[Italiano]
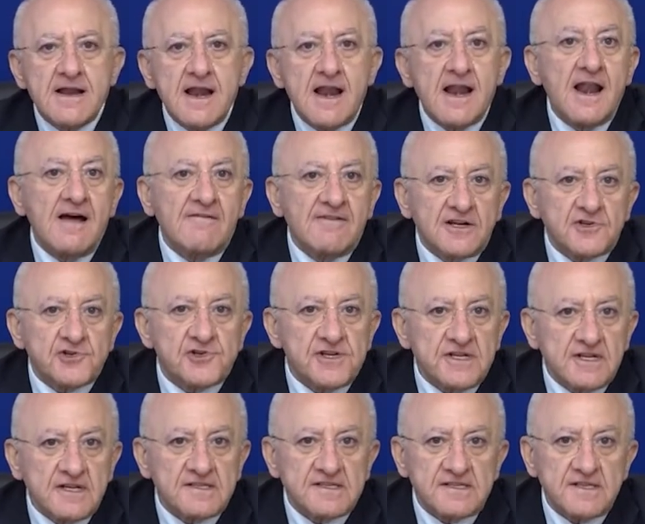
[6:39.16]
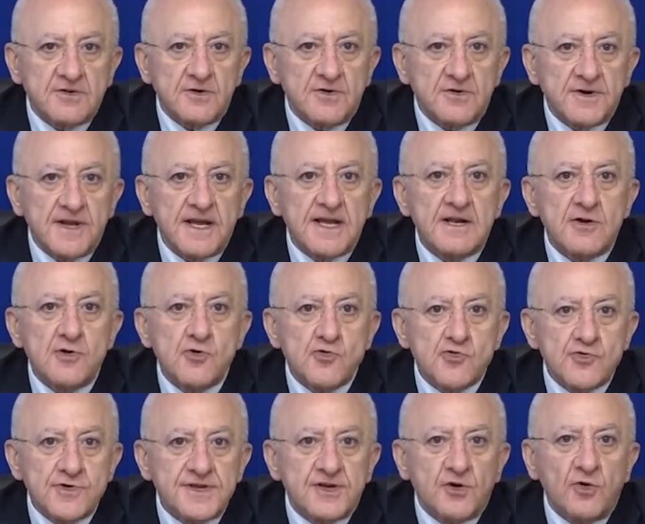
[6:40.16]
La vaccinazione è
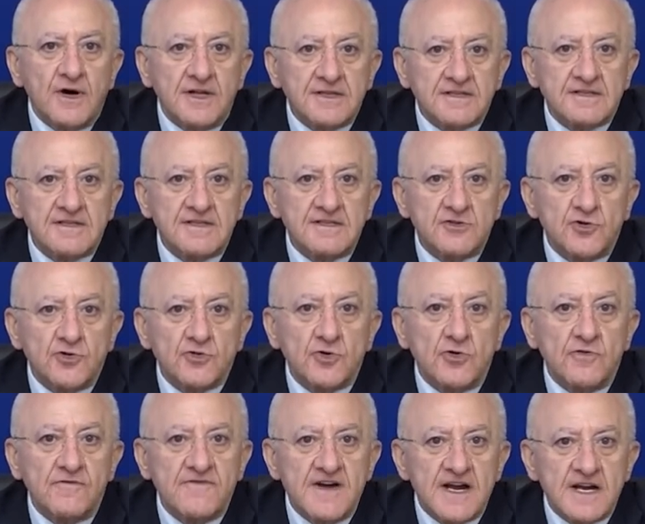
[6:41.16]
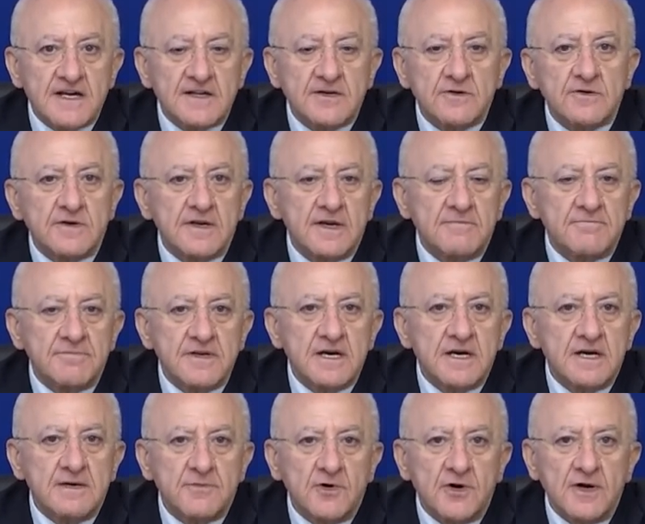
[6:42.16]
l'unico antidoto vero che
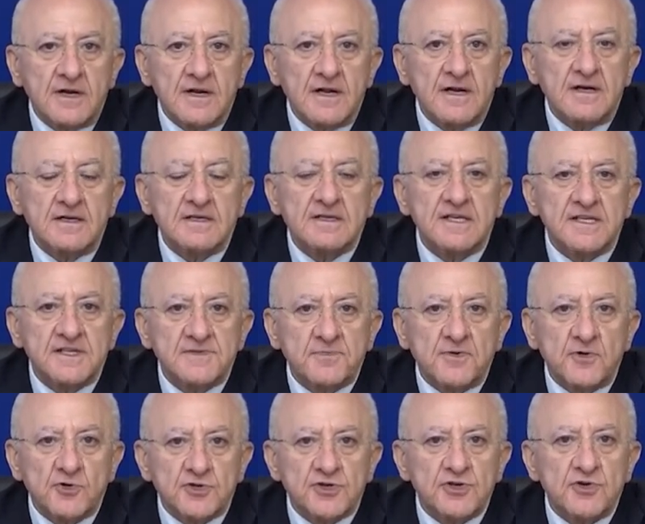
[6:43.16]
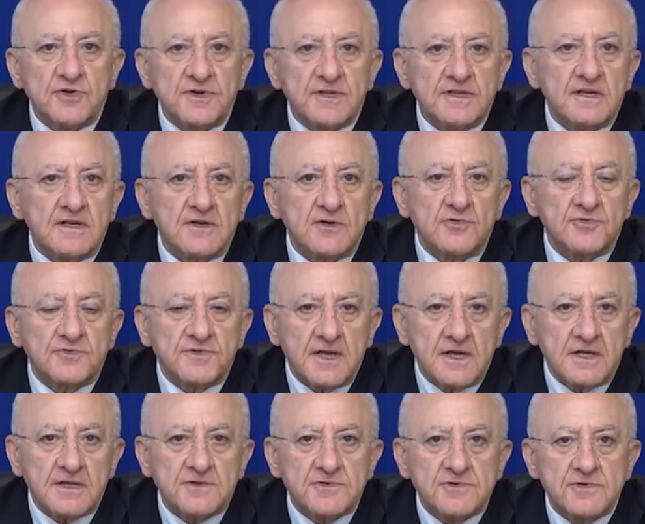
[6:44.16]
abbiamo alla esplosione del
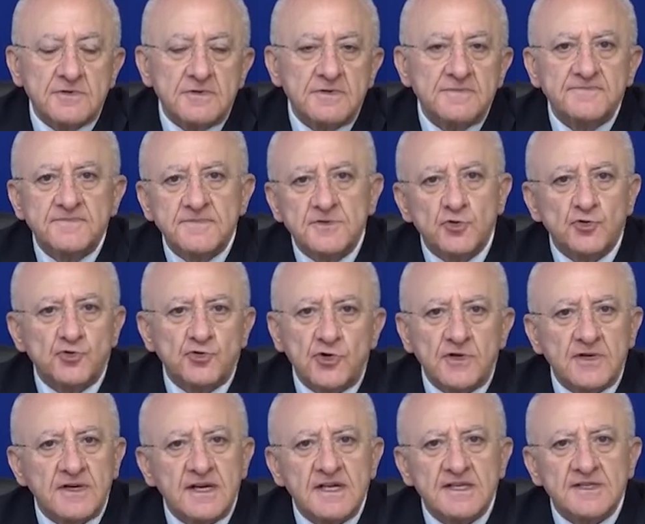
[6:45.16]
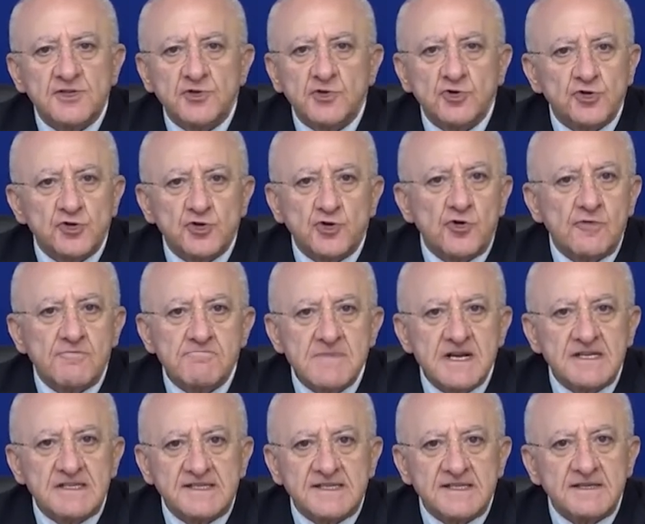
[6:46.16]
contagio. Tutto il resto sono
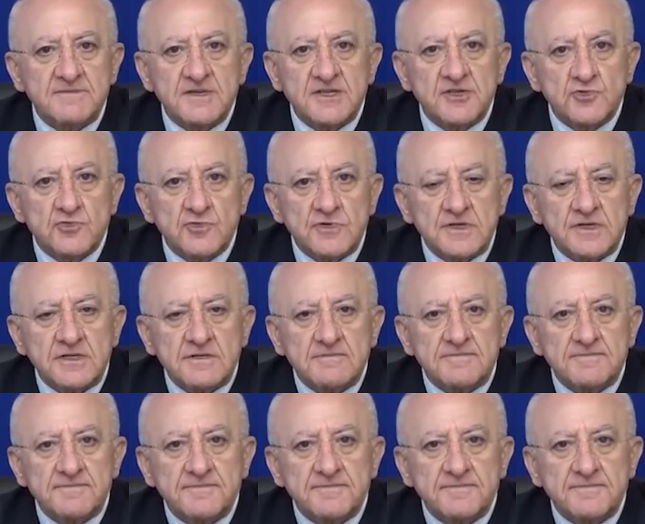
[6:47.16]
mezze misure.